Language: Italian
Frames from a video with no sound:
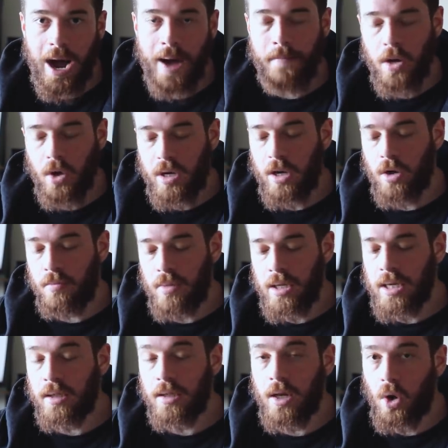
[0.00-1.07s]
a meno che non mi
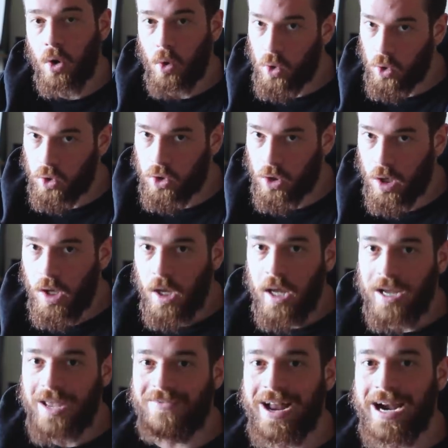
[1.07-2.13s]
renderò conto
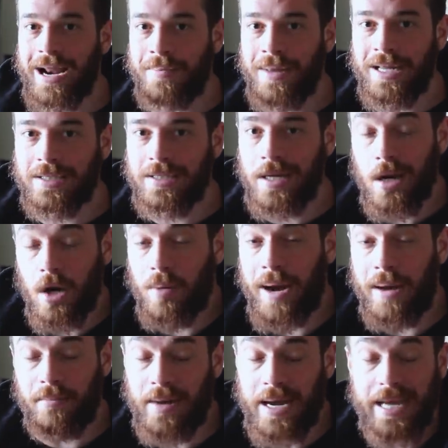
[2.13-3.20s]
che valga la pena inserirlo,
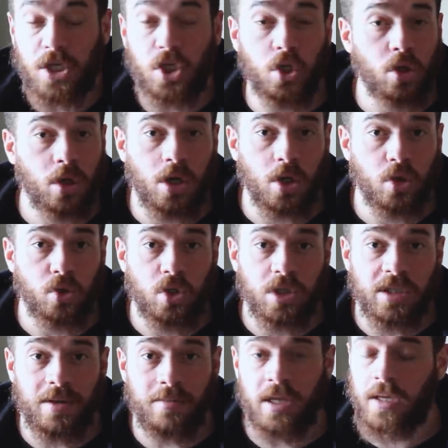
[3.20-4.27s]
ma magari ci tornerò
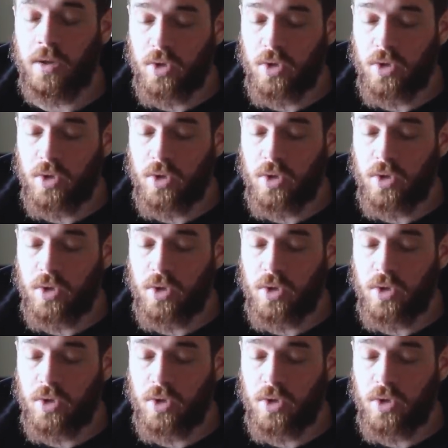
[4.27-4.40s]
successivamente,